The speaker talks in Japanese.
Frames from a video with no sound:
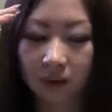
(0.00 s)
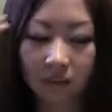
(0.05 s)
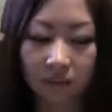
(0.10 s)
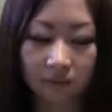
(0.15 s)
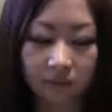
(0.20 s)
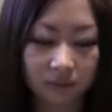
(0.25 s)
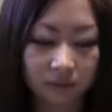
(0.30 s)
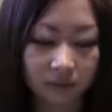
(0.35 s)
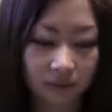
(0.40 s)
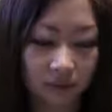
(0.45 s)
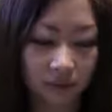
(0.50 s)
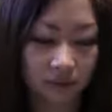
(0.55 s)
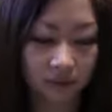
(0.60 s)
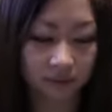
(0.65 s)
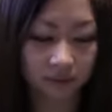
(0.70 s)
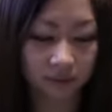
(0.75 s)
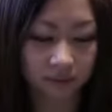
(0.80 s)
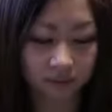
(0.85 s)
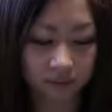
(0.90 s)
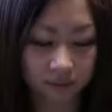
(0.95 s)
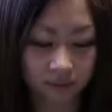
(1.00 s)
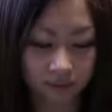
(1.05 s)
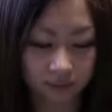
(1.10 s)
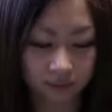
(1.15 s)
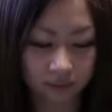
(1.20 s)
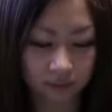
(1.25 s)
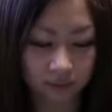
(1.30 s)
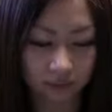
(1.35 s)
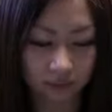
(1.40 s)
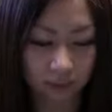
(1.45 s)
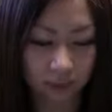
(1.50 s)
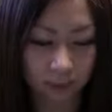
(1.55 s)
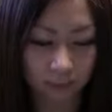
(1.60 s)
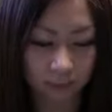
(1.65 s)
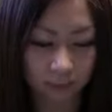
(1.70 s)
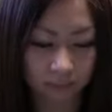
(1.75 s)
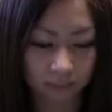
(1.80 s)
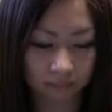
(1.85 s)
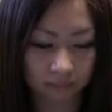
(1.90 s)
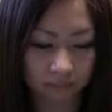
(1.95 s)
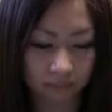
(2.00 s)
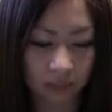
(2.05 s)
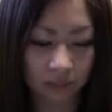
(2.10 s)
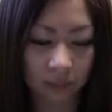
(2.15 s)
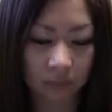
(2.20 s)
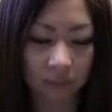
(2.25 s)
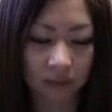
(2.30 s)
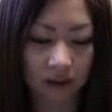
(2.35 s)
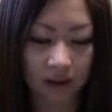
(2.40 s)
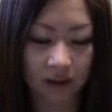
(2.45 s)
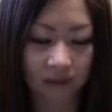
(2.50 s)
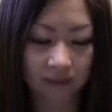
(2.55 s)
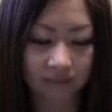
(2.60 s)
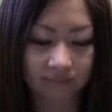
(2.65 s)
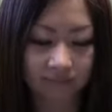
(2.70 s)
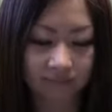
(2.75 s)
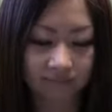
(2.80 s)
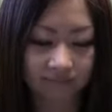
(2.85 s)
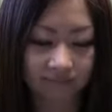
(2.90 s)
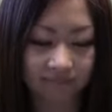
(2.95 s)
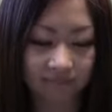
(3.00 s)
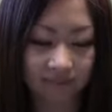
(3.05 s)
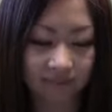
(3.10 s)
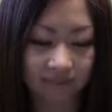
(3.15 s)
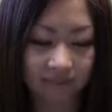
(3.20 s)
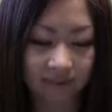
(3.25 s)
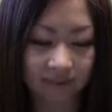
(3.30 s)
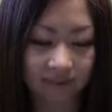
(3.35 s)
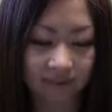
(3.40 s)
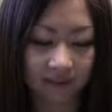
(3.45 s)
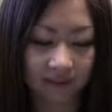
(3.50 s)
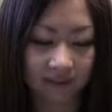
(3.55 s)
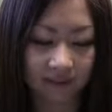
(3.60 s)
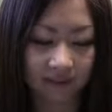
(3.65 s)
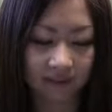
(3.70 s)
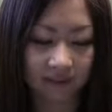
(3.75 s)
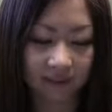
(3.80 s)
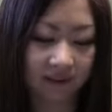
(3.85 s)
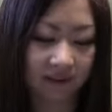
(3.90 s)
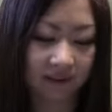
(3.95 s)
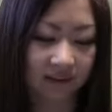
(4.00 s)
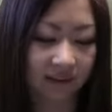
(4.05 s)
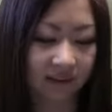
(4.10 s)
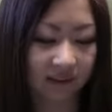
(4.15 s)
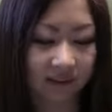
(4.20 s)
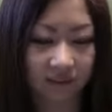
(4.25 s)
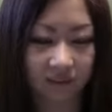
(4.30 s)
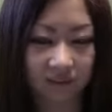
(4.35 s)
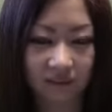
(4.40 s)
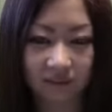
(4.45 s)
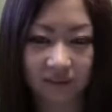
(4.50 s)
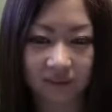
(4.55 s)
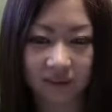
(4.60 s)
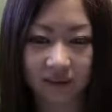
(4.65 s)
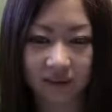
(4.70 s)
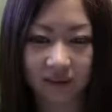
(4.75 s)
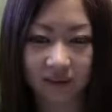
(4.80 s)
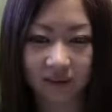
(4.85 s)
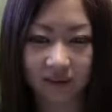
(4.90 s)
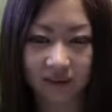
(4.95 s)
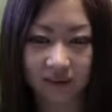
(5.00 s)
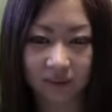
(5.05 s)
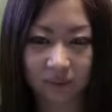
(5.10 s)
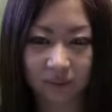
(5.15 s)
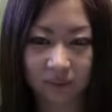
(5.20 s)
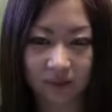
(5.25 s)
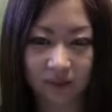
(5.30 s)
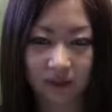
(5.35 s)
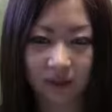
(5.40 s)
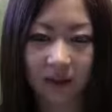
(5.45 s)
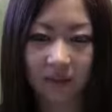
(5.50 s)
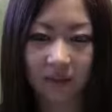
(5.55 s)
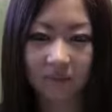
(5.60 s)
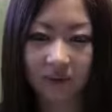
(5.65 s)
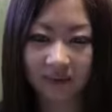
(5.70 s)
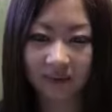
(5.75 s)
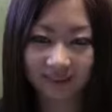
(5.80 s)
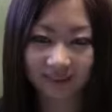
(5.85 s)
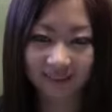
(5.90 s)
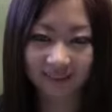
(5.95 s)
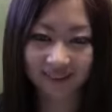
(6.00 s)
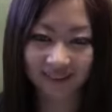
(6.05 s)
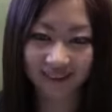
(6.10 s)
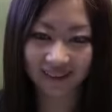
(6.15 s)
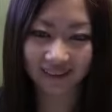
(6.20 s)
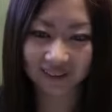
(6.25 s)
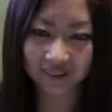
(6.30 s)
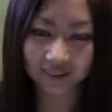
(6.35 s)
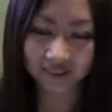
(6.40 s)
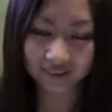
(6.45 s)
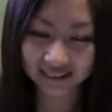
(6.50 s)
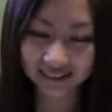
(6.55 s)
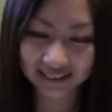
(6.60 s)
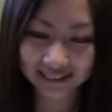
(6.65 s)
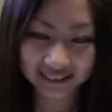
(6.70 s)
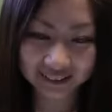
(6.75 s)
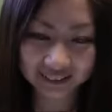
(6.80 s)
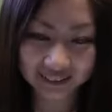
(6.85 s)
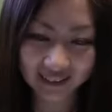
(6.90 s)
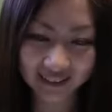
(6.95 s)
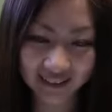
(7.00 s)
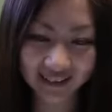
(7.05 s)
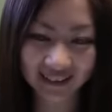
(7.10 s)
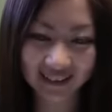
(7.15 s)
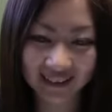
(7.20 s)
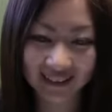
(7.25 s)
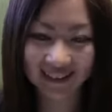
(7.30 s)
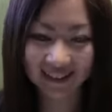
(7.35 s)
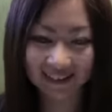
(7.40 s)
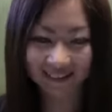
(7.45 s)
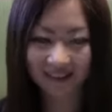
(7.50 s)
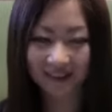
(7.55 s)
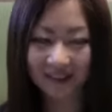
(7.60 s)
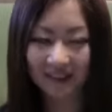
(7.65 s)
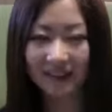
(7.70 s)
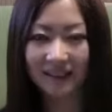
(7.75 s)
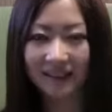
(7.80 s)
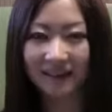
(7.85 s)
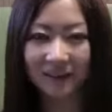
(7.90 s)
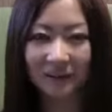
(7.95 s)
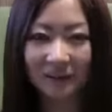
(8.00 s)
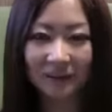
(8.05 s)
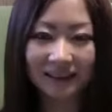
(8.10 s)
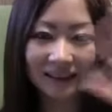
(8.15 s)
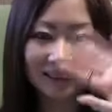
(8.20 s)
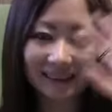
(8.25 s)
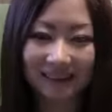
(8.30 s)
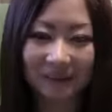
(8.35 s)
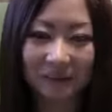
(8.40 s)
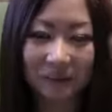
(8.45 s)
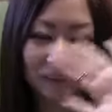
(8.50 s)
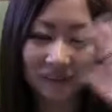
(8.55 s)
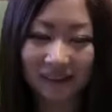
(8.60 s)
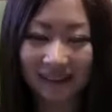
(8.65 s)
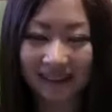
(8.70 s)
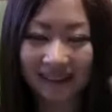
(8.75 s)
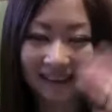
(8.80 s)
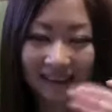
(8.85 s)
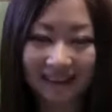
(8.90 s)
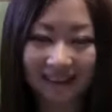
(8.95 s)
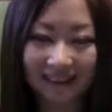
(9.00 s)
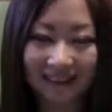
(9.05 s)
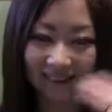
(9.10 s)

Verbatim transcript: 鳥大使ほんまやじゃあさっき大鳥大使にしようかあワンちゃんやこんにちはお久しぶり